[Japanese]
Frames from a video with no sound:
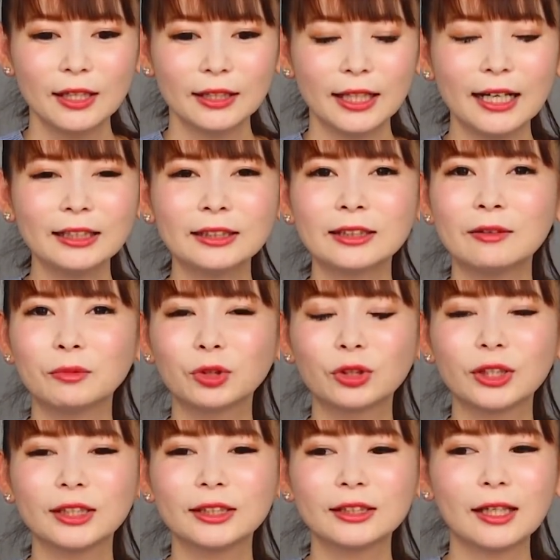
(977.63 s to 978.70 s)
アスカも
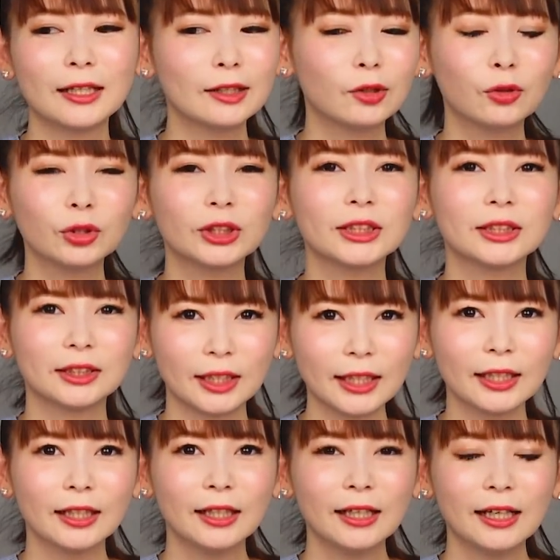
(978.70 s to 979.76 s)
それに対抗心
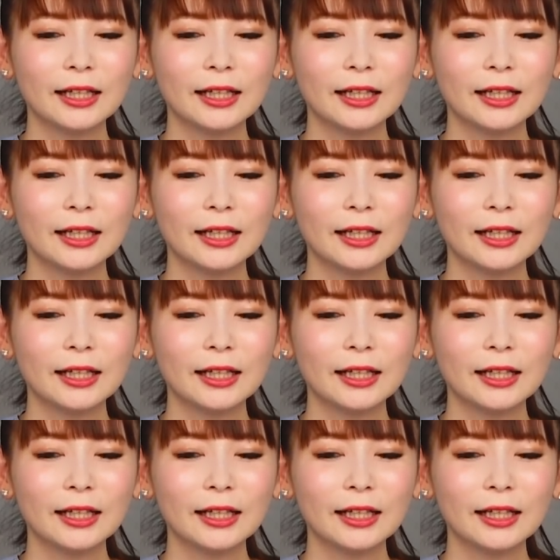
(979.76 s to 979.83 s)
で、